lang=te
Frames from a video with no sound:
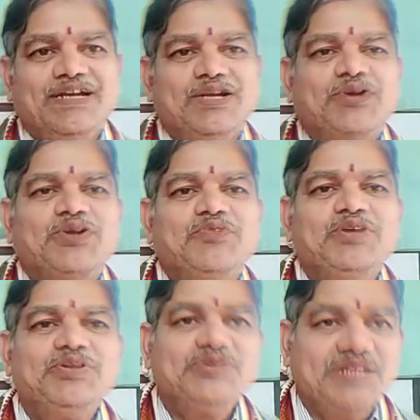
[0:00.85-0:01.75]
డాక్టర్
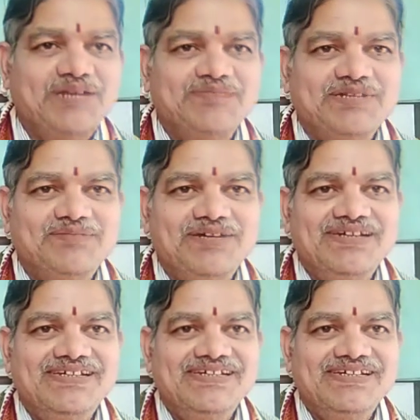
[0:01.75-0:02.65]
వేదు శ్రీరామ్ శర్మ
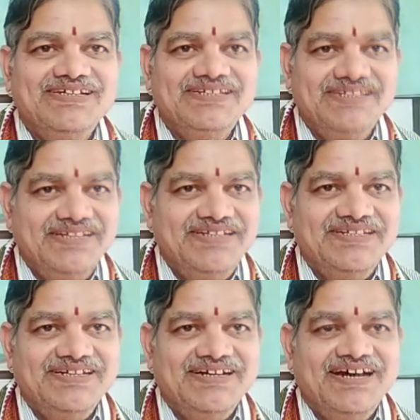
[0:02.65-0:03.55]
శిరీష
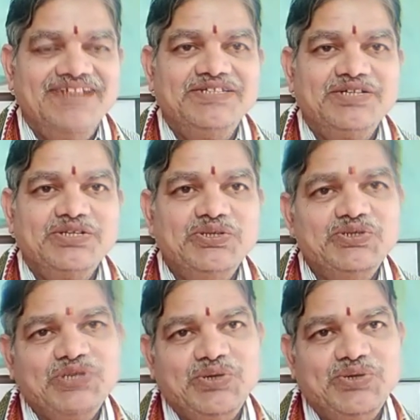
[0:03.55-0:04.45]
అధ్యక్షుడు
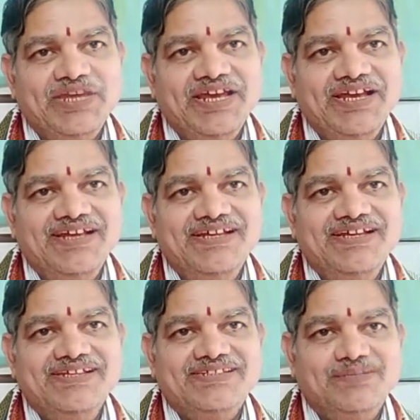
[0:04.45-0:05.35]
సహృదయ
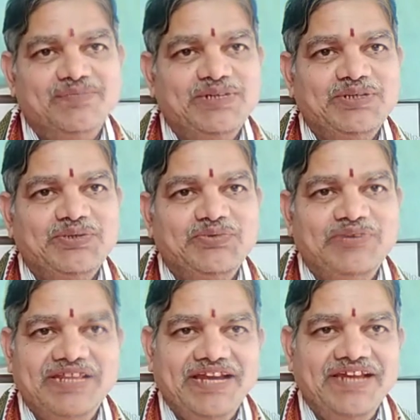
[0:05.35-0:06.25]
సంపాదకుడు
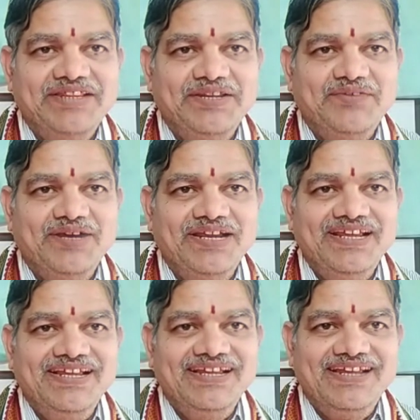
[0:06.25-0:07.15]
వేద వాణి
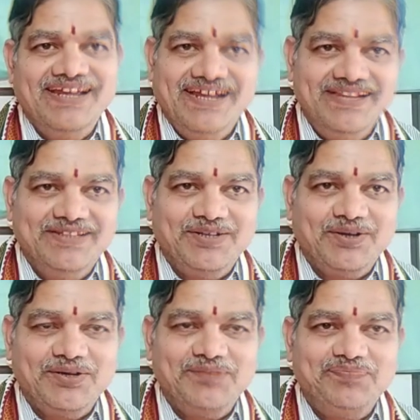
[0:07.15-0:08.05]
హెల్త్ టాక్